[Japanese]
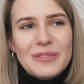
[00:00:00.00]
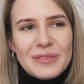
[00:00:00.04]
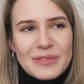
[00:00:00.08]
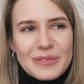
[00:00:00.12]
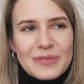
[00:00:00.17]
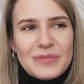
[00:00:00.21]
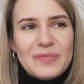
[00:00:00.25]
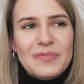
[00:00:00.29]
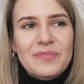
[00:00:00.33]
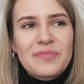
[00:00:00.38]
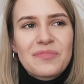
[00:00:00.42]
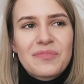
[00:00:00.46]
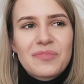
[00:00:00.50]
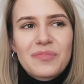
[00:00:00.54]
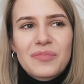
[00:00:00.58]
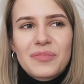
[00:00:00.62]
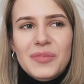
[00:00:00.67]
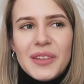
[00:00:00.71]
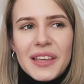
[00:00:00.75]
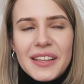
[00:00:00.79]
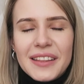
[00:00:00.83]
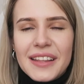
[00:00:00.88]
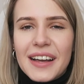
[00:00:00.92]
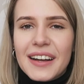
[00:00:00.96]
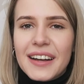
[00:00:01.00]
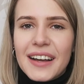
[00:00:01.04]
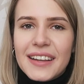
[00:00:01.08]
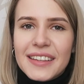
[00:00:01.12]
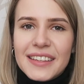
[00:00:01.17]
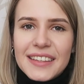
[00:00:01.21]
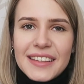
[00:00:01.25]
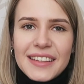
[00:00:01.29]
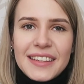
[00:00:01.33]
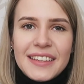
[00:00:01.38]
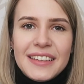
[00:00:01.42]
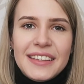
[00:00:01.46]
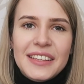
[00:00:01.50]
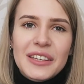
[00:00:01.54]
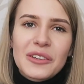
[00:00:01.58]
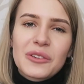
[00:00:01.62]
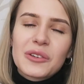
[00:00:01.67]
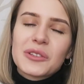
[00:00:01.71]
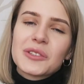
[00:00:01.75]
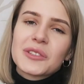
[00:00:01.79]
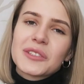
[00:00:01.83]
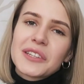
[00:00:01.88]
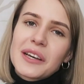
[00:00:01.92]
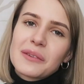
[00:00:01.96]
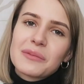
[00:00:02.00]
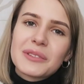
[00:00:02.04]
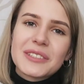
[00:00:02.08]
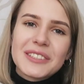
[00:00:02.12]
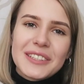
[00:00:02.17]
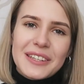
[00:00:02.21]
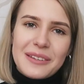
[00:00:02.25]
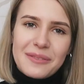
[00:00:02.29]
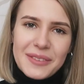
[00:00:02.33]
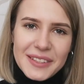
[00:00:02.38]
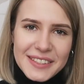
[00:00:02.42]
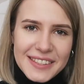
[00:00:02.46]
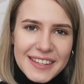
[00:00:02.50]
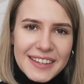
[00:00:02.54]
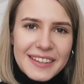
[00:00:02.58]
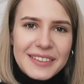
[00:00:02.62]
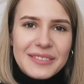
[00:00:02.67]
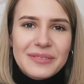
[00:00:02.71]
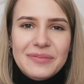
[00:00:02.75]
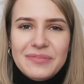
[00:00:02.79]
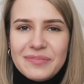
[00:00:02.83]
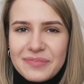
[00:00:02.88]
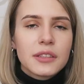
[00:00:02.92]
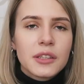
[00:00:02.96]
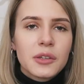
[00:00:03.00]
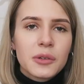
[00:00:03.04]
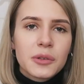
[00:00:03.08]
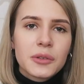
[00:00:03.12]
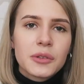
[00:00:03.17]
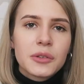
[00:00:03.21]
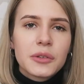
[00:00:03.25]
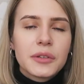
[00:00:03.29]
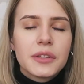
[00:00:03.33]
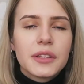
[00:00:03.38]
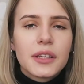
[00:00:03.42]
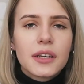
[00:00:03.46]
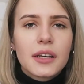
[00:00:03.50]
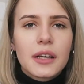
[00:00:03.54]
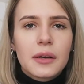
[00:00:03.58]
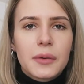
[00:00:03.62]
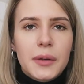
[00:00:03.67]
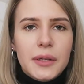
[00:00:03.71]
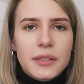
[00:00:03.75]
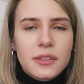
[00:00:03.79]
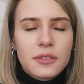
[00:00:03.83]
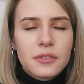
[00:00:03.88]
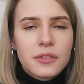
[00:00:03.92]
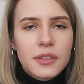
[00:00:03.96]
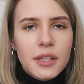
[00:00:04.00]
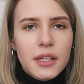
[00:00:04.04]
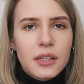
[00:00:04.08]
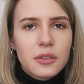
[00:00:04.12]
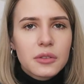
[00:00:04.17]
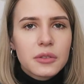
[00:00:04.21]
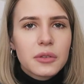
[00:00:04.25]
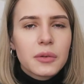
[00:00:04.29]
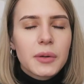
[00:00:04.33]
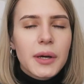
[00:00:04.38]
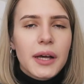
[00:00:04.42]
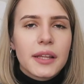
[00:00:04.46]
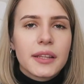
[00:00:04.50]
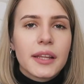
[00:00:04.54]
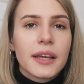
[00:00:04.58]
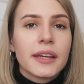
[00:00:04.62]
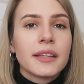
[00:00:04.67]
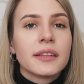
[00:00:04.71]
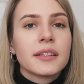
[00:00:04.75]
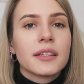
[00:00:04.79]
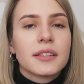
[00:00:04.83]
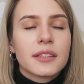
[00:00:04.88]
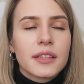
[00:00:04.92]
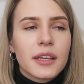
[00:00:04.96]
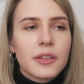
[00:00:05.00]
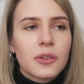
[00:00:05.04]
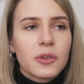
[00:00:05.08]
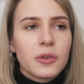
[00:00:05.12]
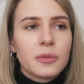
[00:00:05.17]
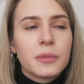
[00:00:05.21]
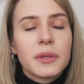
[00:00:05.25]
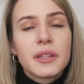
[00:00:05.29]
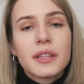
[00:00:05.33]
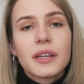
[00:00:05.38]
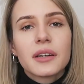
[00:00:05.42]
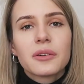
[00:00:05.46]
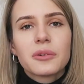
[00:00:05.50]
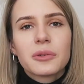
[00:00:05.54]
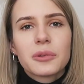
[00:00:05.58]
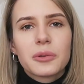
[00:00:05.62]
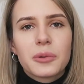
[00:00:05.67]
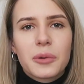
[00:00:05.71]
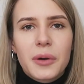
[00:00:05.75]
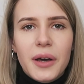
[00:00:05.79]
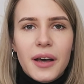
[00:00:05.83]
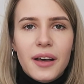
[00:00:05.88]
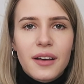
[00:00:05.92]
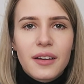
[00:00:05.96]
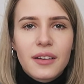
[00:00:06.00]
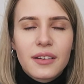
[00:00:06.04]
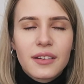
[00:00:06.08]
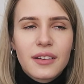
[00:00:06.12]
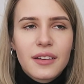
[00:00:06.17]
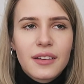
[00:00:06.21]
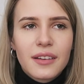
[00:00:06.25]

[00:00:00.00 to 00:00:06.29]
うん、田舎に引っ越すかもしれません日本の田舎は住んだことがないんですけど見たことが